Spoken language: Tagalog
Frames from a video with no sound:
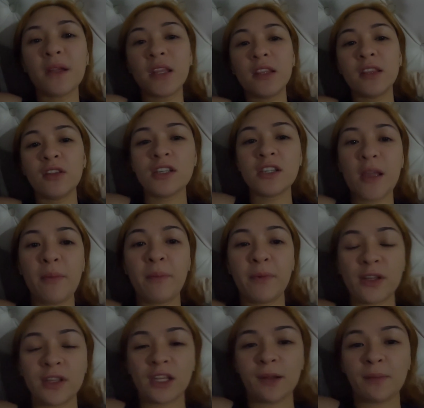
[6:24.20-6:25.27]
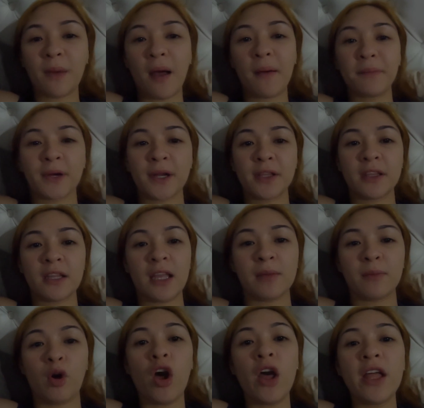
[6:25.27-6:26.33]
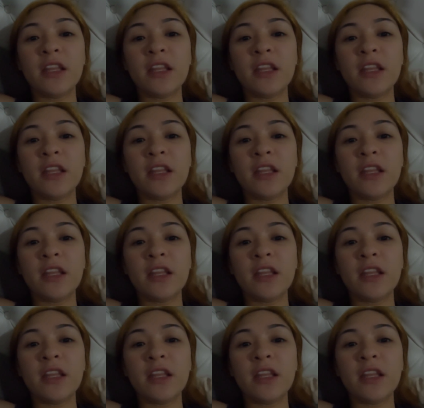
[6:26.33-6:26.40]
pa, December 3 pa ang birthday mo.